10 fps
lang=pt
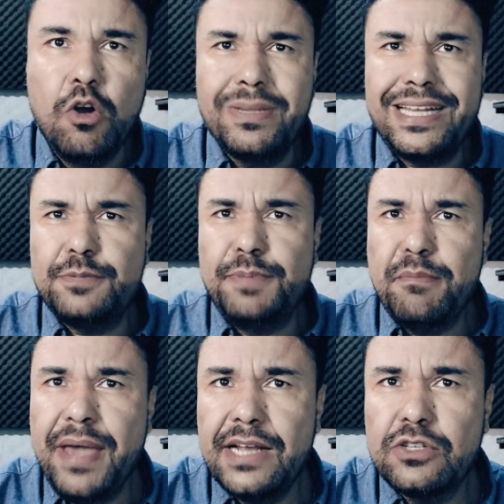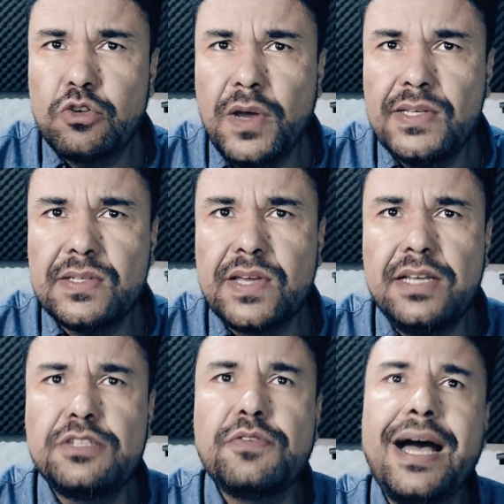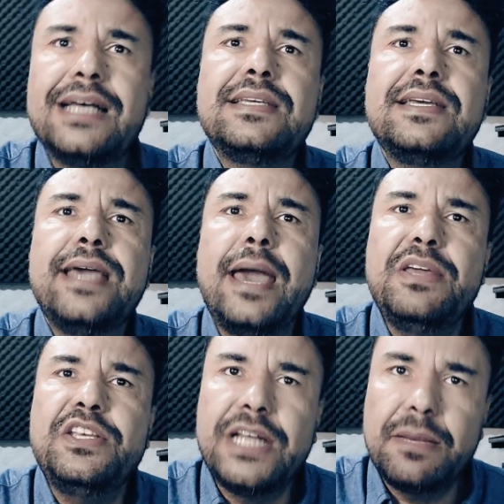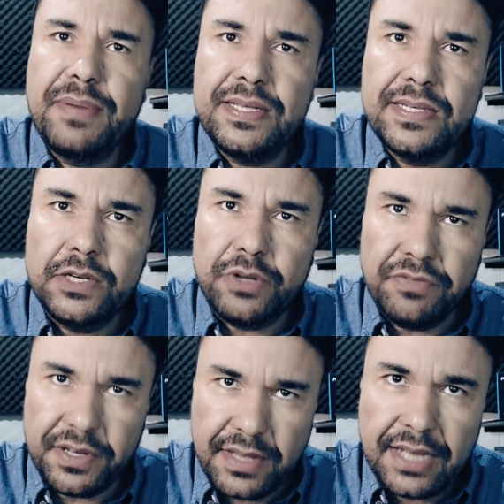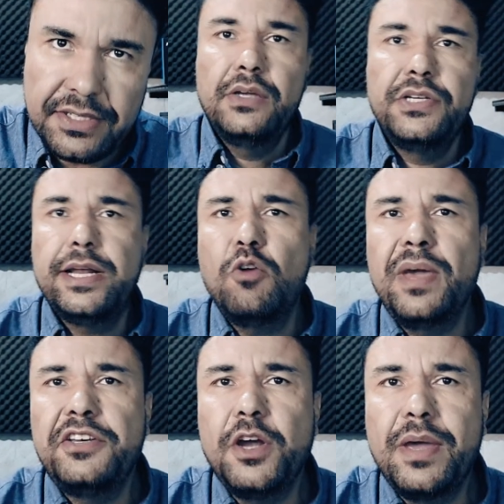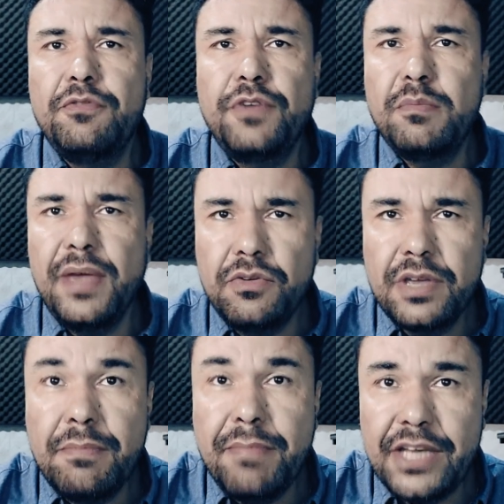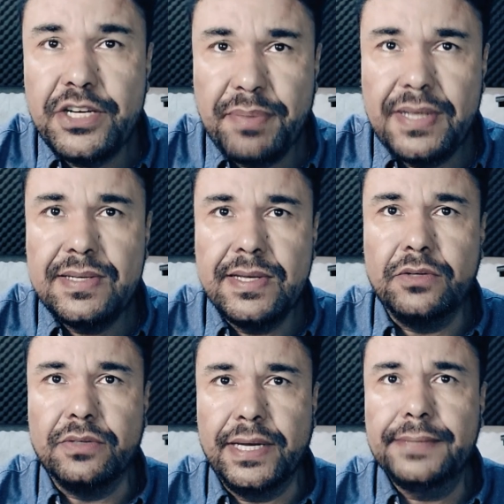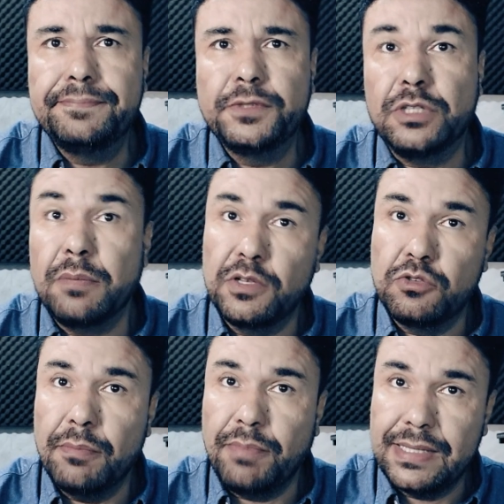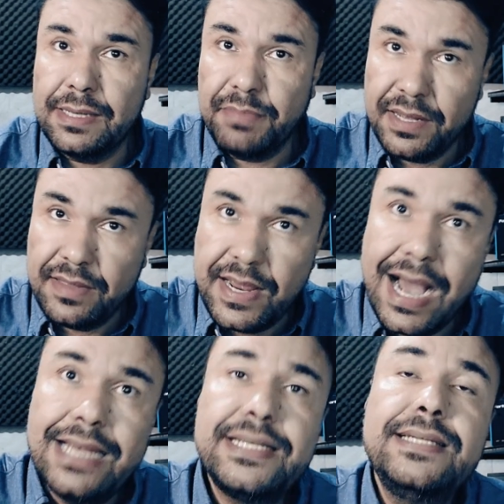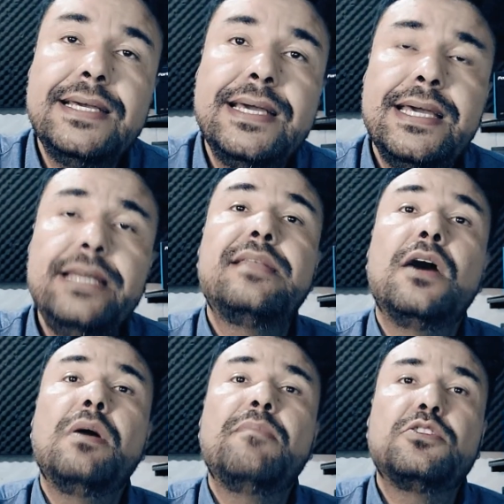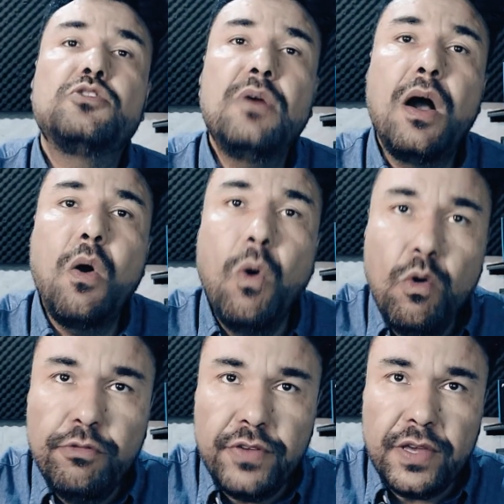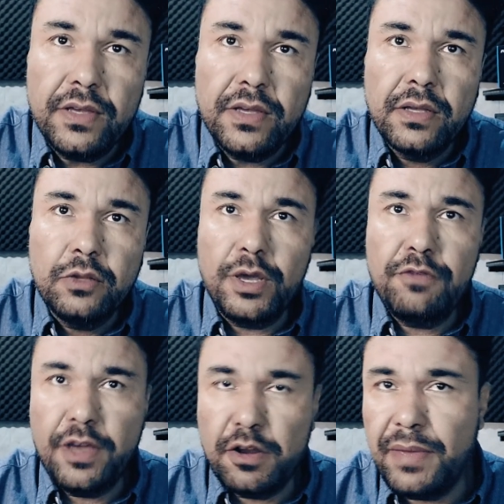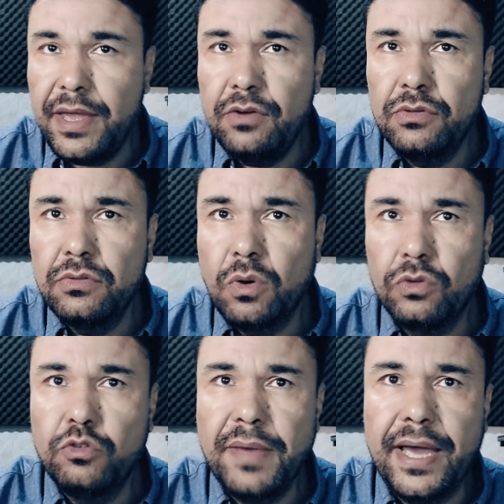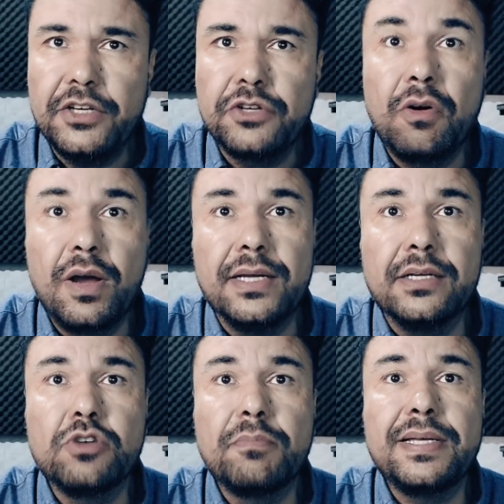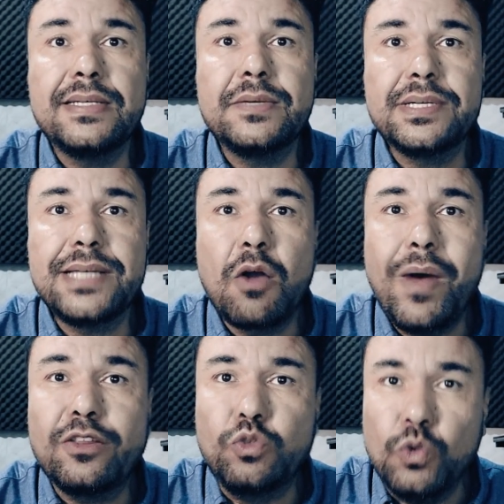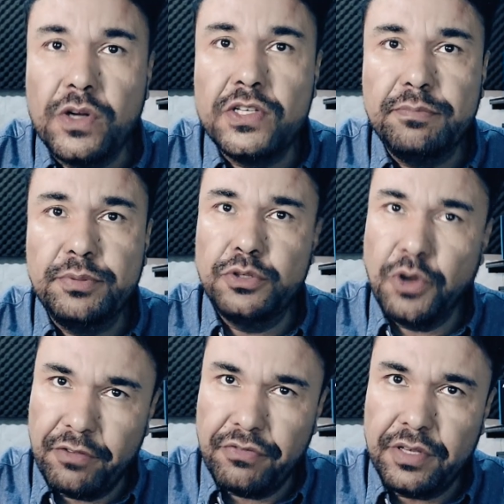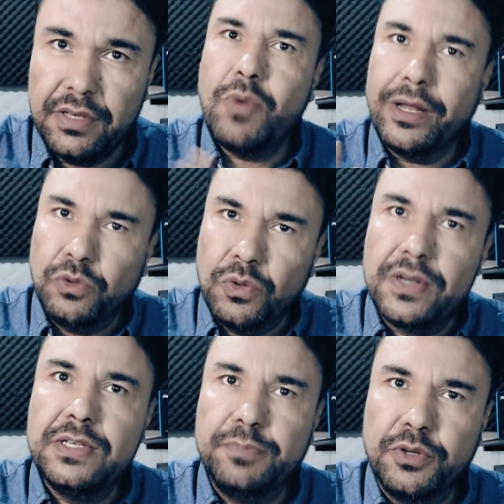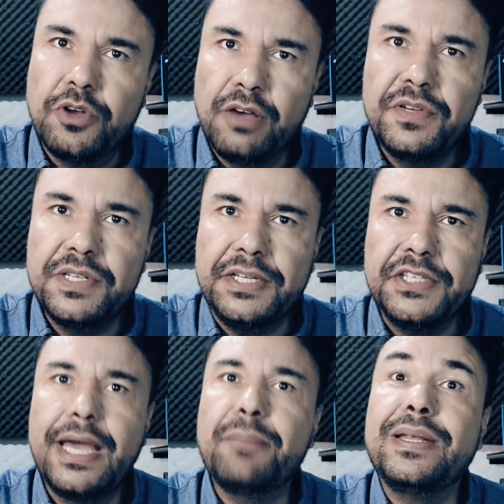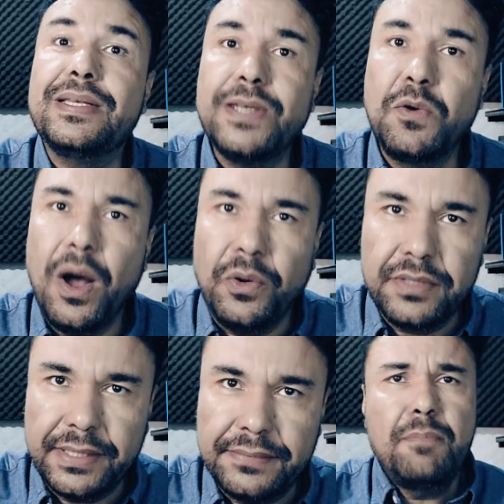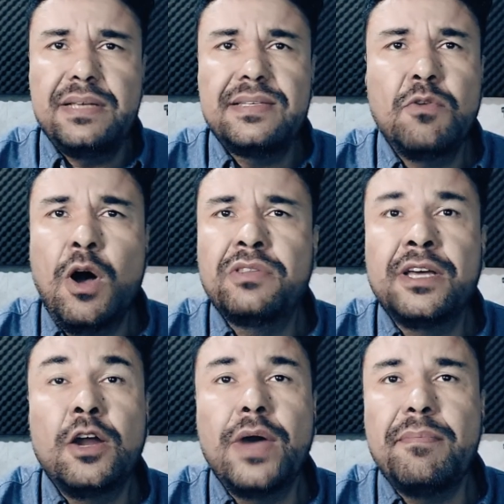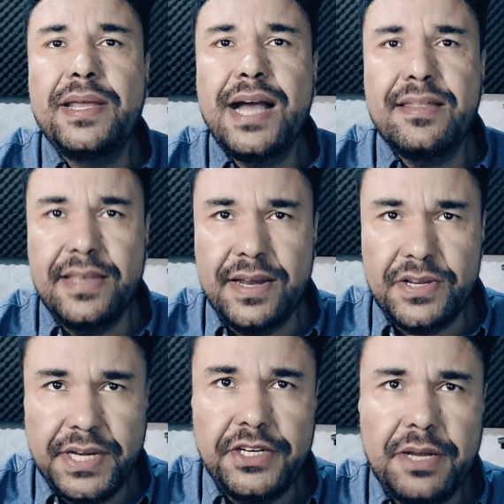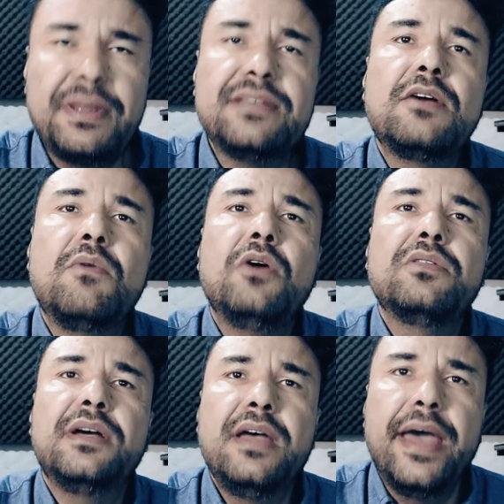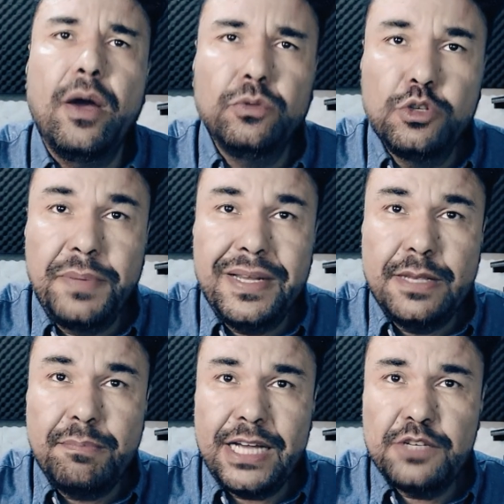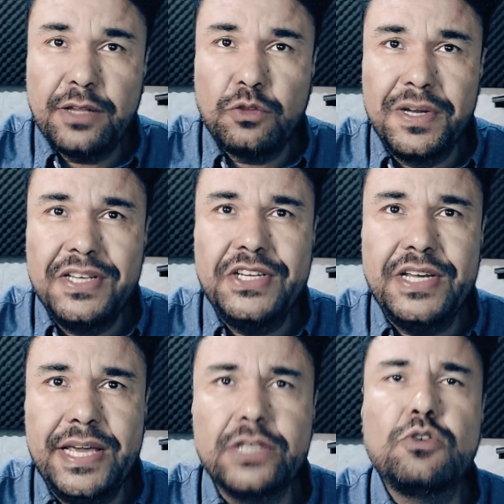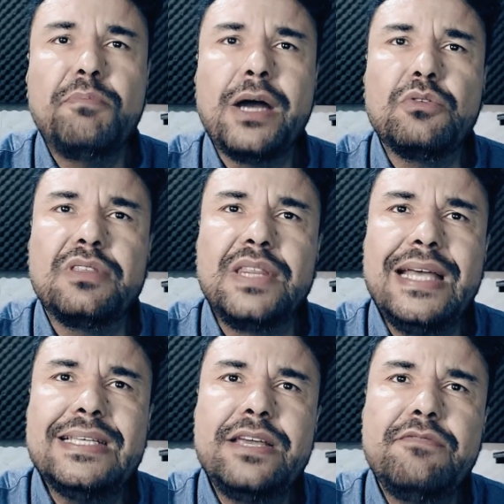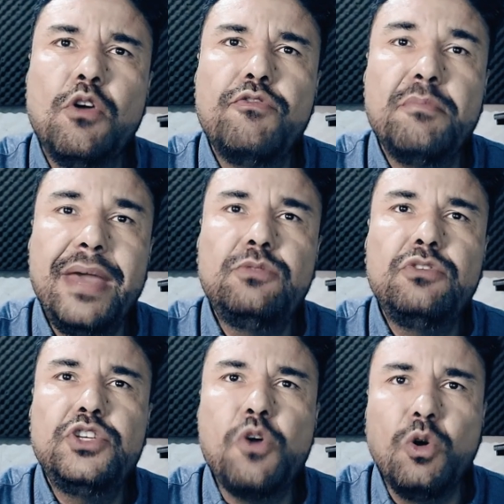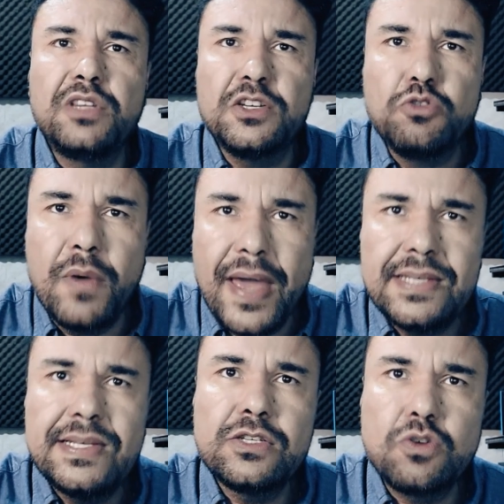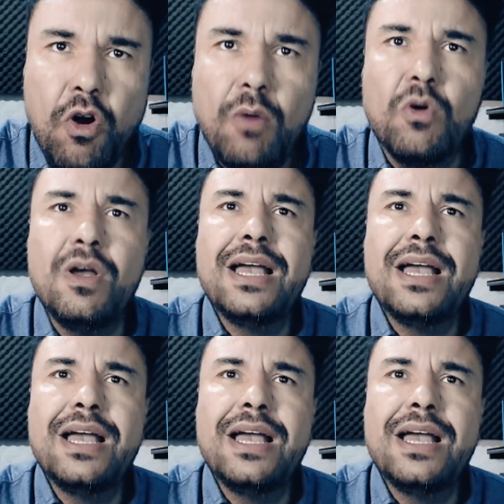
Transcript: uma das primeiras coisas que eles fazem é medir a pressão, não é verdade? Geralmente é o enfermeiro que mede a pressão, né? Quando a pessoa passa pela triagem, então a pessoa ouve do enfermeiro ou do médico. Olha, sua pressão está 14 por 9. 14 por 9, gente, é pressão alta. A pressão alta não é brincadeira, gente. A pressão alta é um dos principais fatores de risco para o desenvolvimento de outras doenças como